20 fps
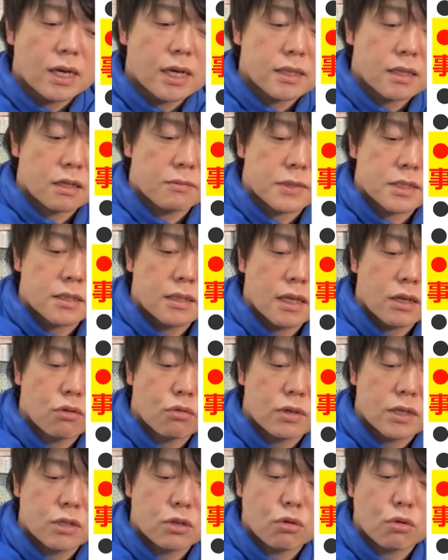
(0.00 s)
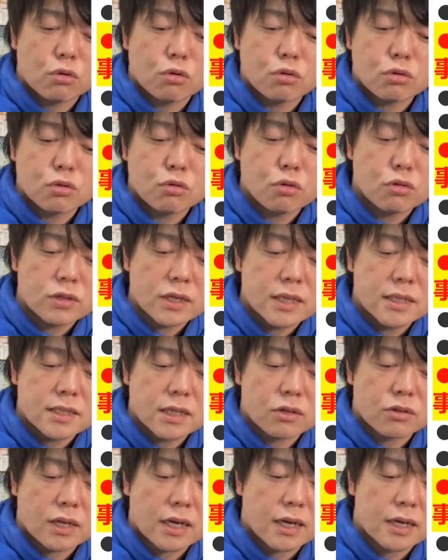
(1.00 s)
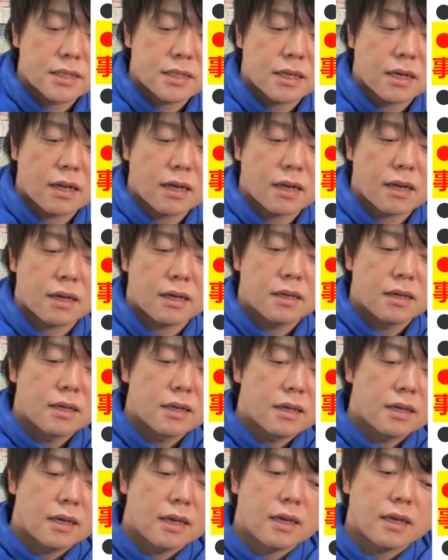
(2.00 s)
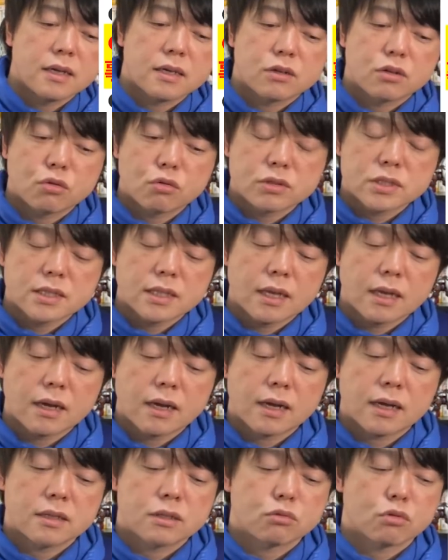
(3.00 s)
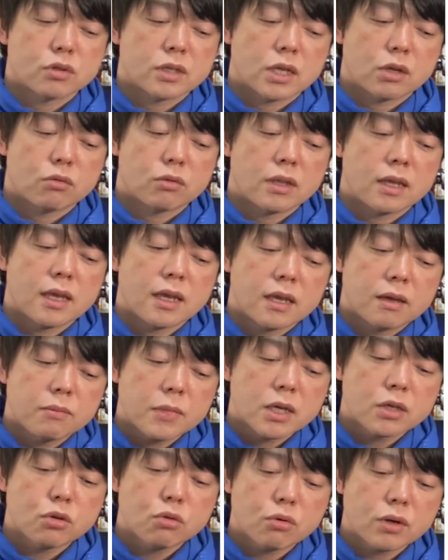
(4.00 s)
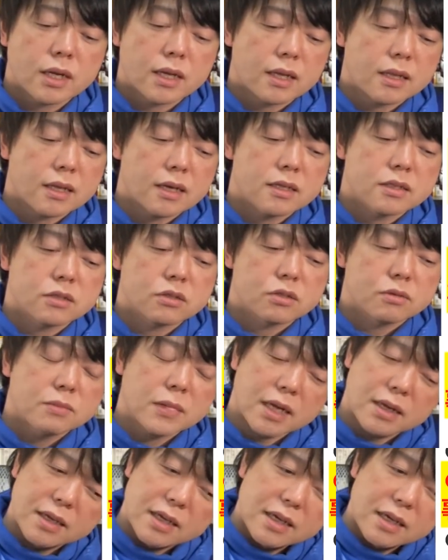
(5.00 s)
書いてありますね。ここに6億円近くの赤字から、えー、黒字転換となので、まあ、評価に値する、まあ、